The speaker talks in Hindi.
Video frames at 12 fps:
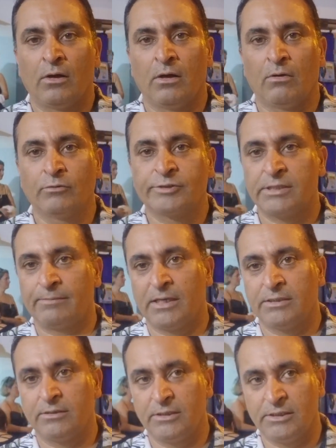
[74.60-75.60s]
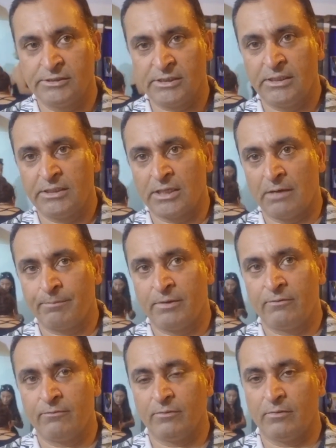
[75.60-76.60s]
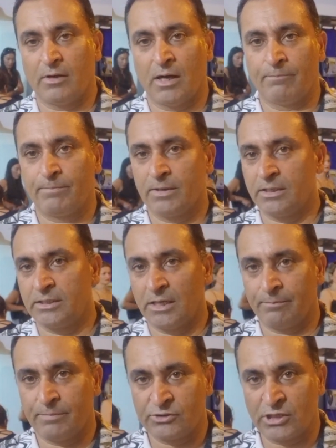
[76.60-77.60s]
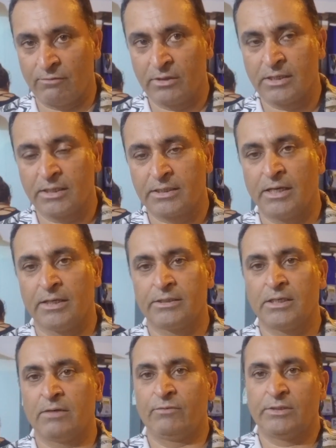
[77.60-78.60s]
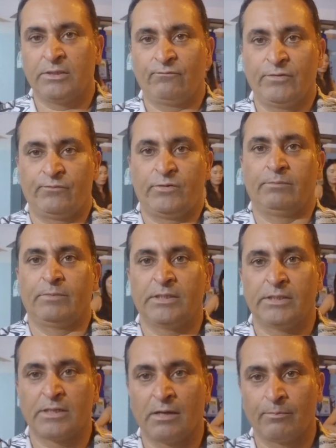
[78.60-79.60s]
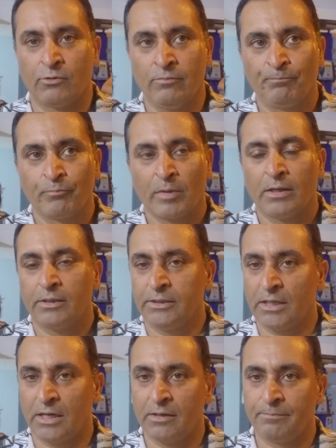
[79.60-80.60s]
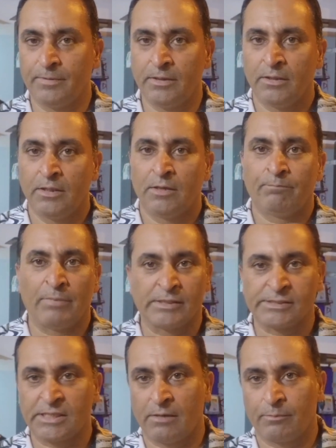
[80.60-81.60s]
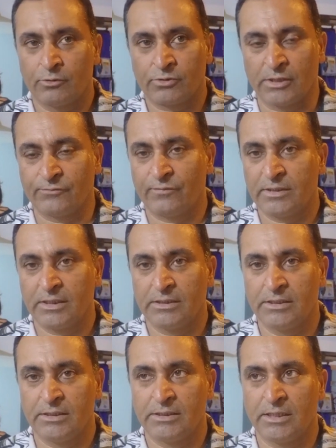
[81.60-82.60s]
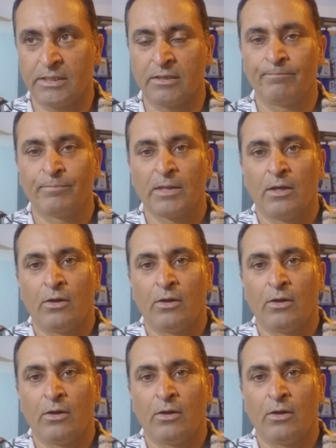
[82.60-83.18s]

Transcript: आ, उसके बाद ईज़िली यहाँ पर आप अगर यहाँ पर ट्रैवल करके आते हैं विद इन फिफ्टी मिनट आपको यहाँ पर पैसा आपको ट्रांसफ़र कर दिया जाएगा